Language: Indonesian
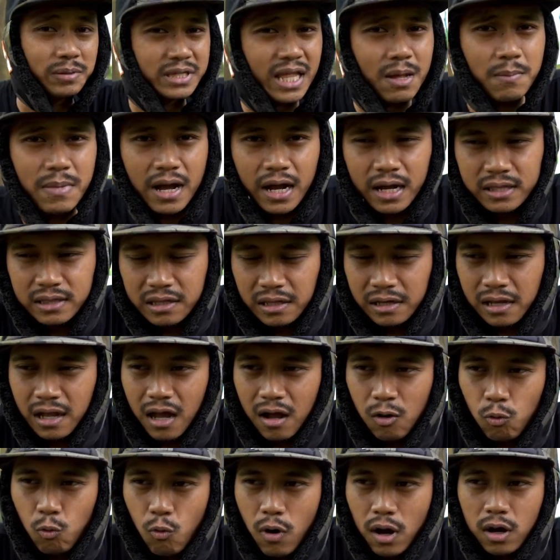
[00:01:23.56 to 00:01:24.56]
Yang pertama,
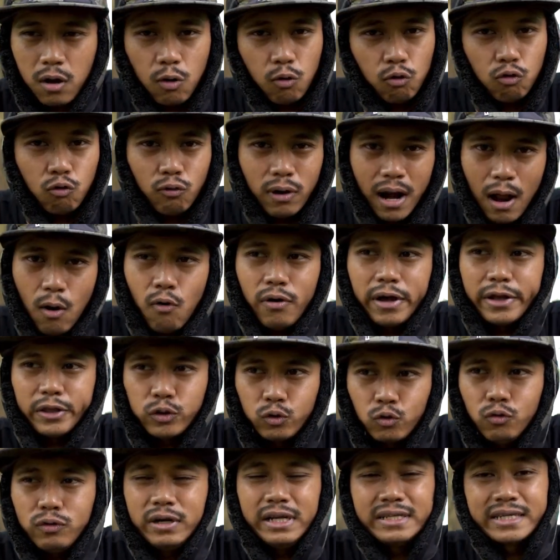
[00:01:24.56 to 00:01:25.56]
ketika gue ke Gunung Raung
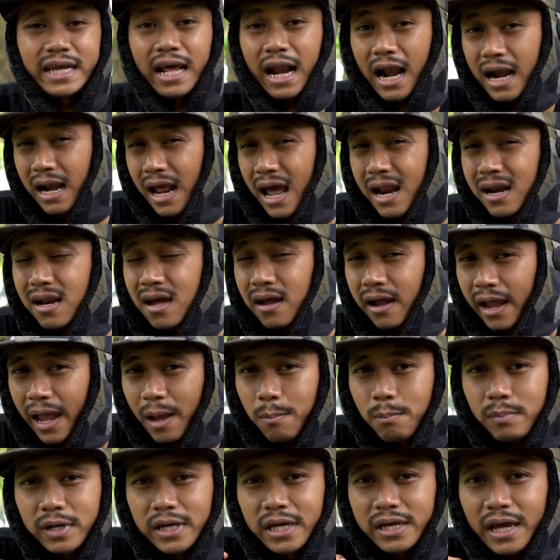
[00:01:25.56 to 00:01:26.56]
itu disarankan
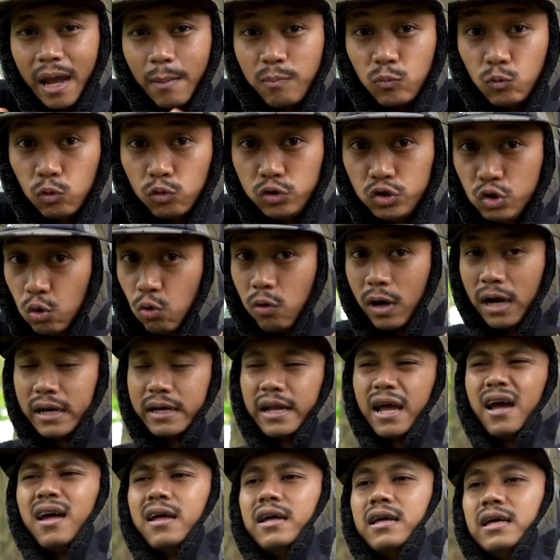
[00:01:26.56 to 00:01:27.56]
ngecamp di camp 7 kan
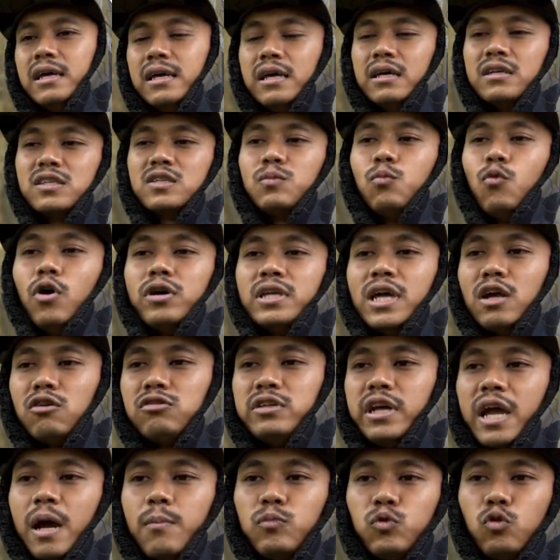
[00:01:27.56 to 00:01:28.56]
ya. Semuanya
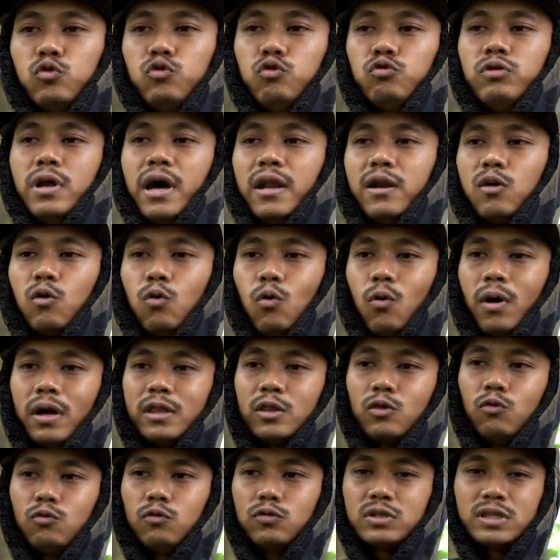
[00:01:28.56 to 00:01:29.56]
harus di camp 7 dan gue
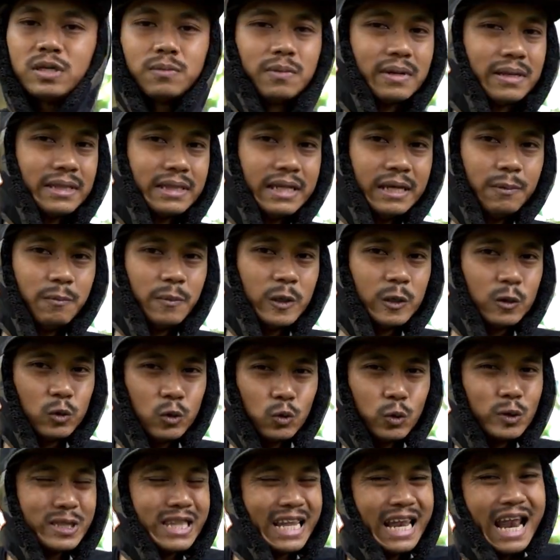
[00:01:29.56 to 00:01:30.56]
tuh sama tim
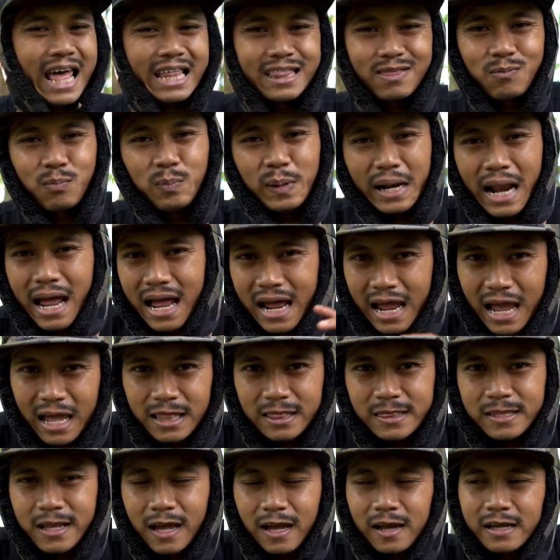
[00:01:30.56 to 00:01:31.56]
itu telat
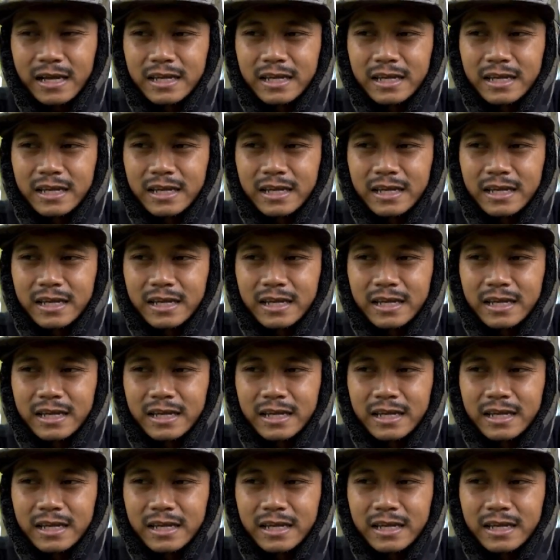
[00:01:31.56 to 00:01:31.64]
berangkatnya.